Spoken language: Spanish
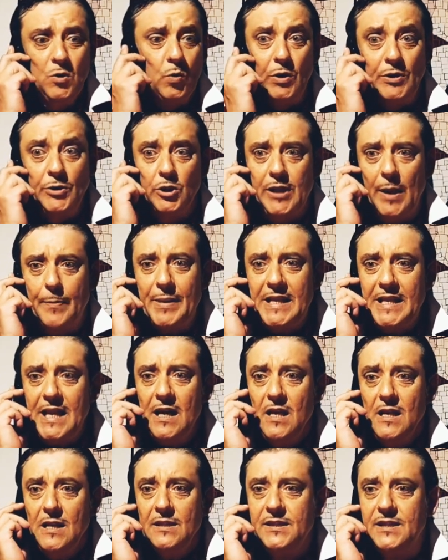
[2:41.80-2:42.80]
Cuando te
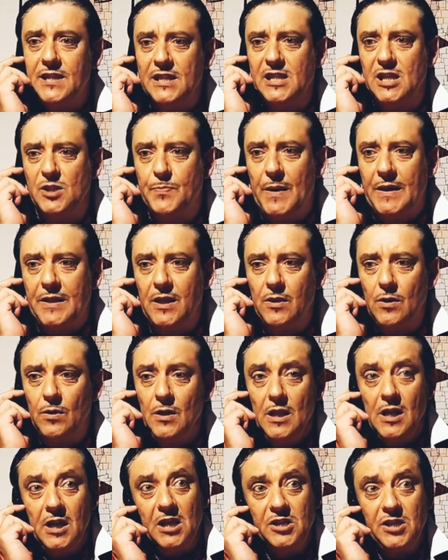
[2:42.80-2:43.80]
pilla, ya estás perdido.
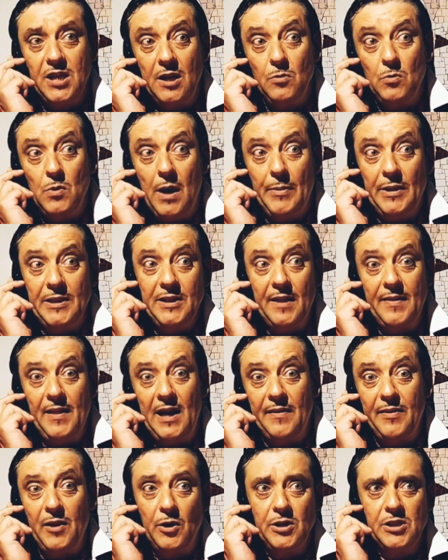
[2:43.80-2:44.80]
Que si hay una banda de
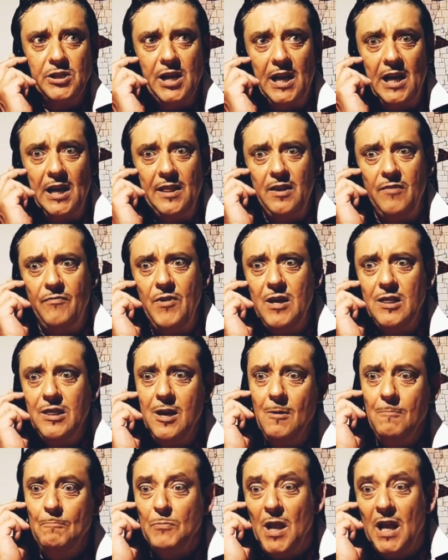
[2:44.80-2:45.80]
ladrones en el
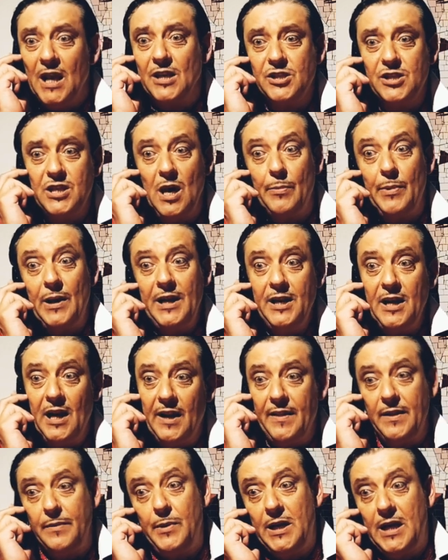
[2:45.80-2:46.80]
edificio, que si Abelina
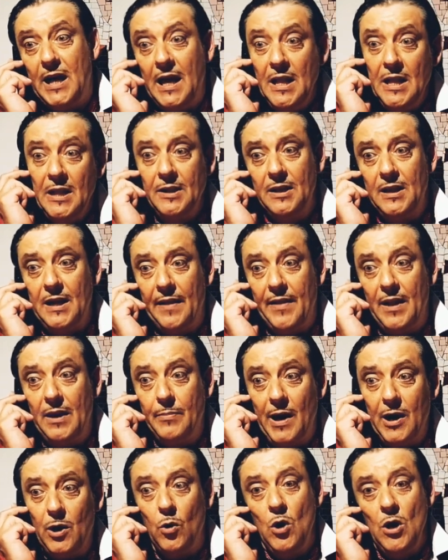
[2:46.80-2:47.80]
la divina, la
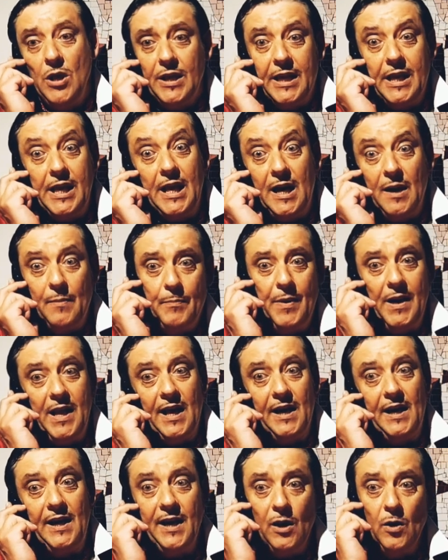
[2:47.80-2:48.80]
del bajo, quiera
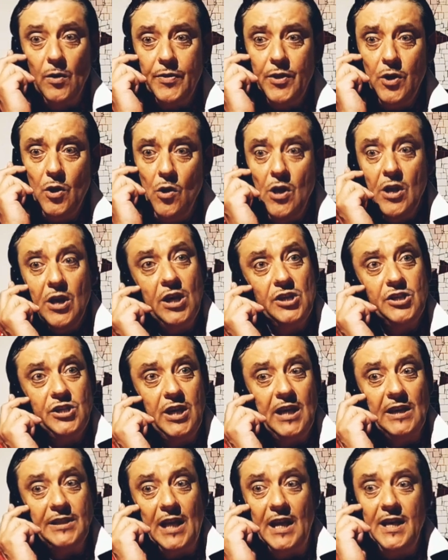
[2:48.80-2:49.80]
ampliar el negocio, que
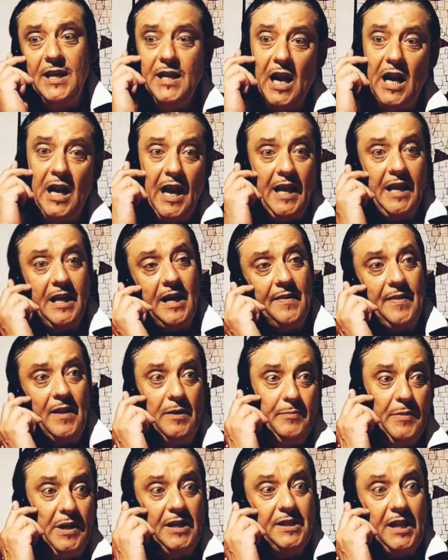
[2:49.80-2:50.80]
si Catalina, la hija
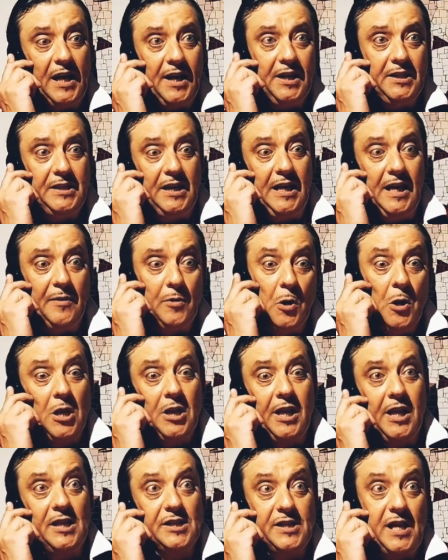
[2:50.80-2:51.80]
del militar retirado,
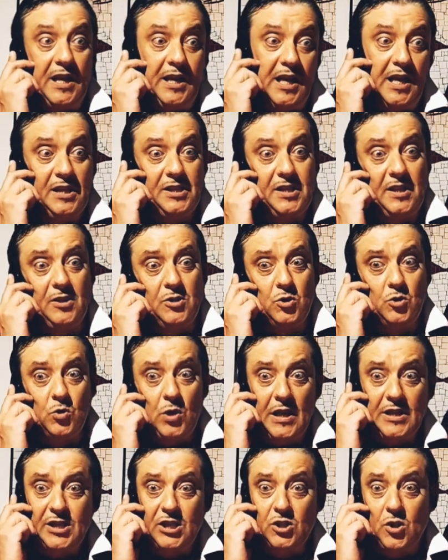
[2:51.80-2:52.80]
quiere escaquearse de sus
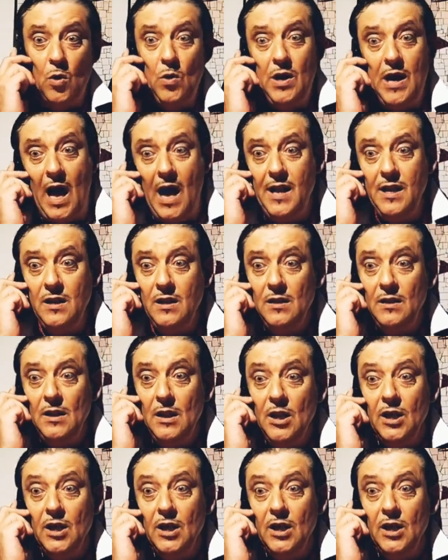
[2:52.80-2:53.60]
clases online,